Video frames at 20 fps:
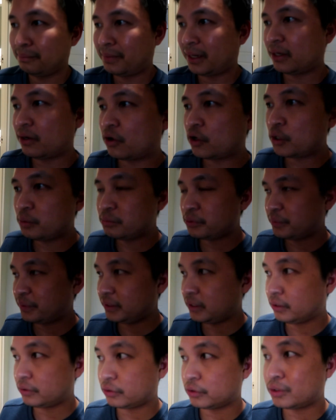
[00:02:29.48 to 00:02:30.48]
bago ko umuwi
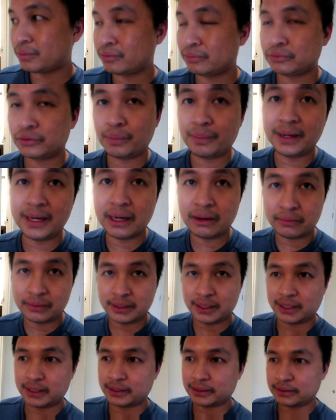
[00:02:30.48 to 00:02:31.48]
dito, dumaan ako
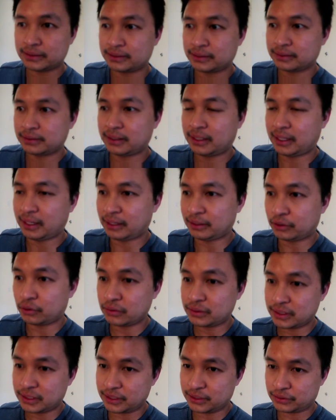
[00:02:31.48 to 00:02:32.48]
ng uh,
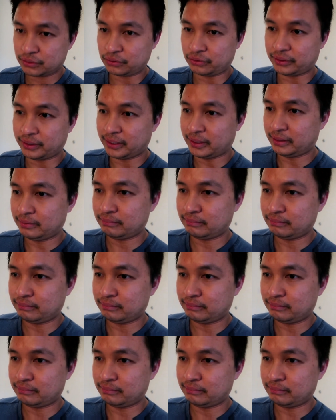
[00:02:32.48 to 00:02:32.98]
grocery store.